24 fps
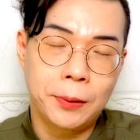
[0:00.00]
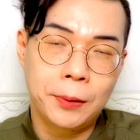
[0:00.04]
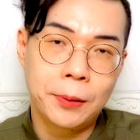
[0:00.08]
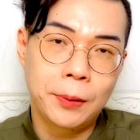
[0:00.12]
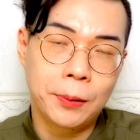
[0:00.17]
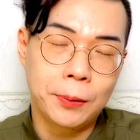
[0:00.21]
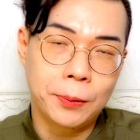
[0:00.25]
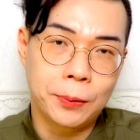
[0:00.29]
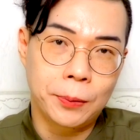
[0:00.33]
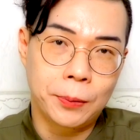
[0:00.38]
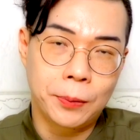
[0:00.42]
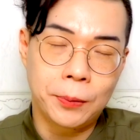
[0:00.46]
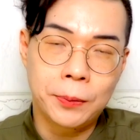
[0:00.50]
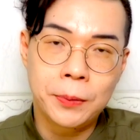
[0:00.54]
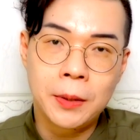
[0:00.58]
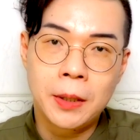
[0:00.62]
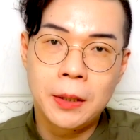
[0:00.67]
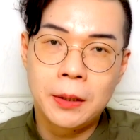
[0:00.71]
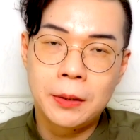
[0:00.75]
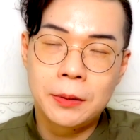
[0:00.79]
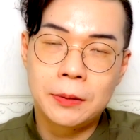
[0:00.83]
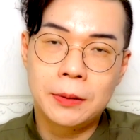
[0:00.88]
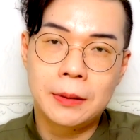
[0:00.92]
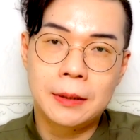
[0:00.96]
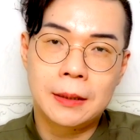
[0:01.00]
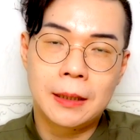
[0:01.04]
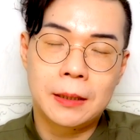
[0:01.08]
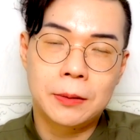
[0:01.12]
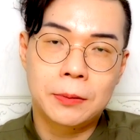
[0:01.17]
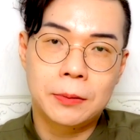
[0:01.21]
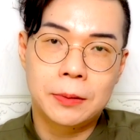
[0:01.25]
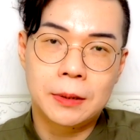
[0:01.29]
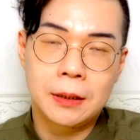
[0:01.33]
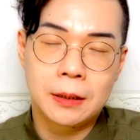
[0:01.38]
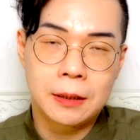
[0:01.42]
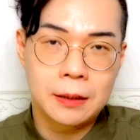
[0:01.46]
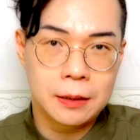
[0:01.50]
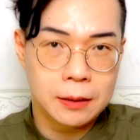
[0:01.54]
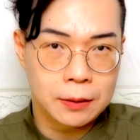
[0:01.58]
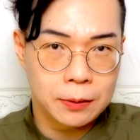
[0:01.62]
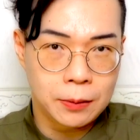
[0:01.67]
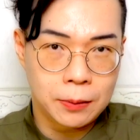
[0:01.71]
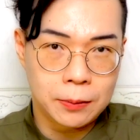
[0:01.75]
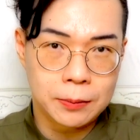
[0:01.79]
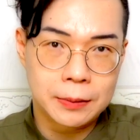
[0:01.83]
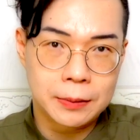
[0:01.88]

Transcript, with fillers: 后果。所以在做任何投